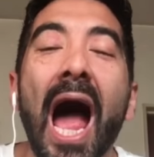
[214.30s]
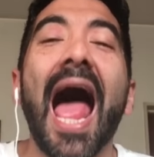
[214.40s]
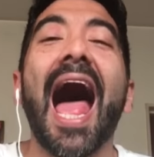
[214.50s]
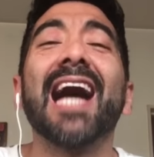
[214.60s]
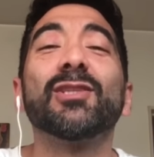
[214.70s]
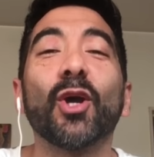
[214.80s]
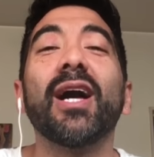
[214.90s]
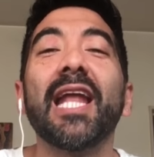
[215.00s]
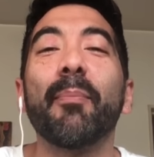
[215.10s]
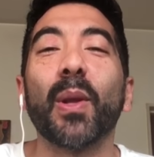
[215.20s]
a toda
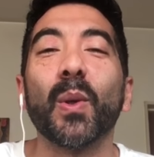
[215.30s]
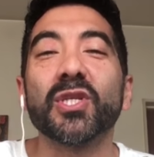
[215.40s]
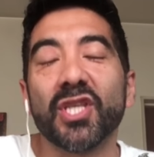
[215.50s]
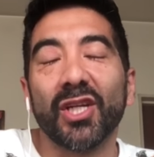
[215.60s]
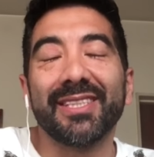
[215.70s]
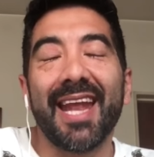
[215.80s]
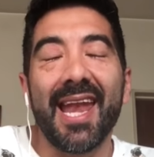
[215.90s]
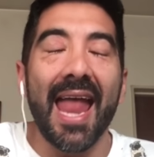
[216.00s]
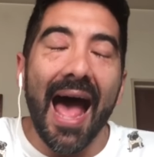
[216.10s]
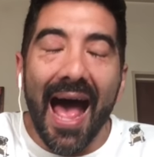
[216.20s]
la producción de
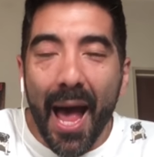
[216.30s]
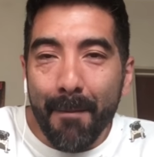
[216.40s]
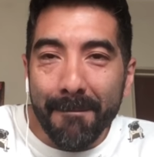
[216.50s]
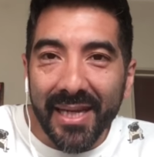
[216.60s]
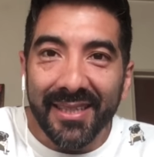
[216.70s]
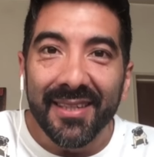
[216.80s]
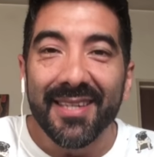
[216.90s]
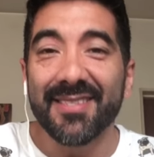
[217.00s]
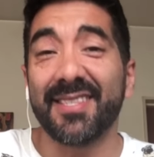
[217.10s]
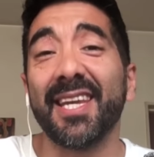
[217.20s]
LAM
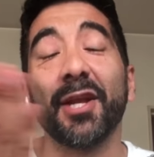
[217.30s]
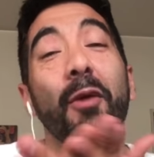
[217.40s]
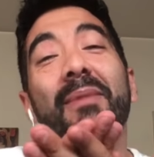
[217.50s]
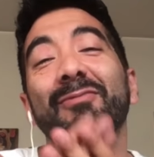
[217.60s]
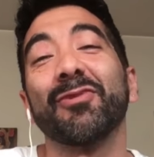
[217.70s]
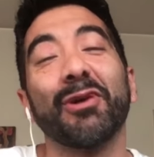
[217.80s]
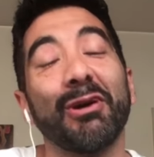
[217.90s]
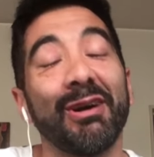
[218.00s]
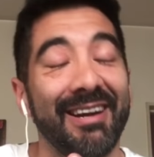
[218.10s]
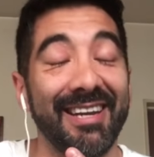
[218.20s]
sí que nos
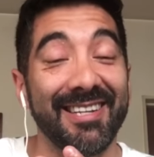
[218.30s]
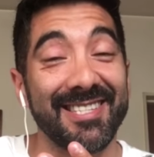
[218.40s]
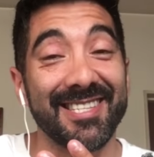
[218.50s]
mandó, ay, gracias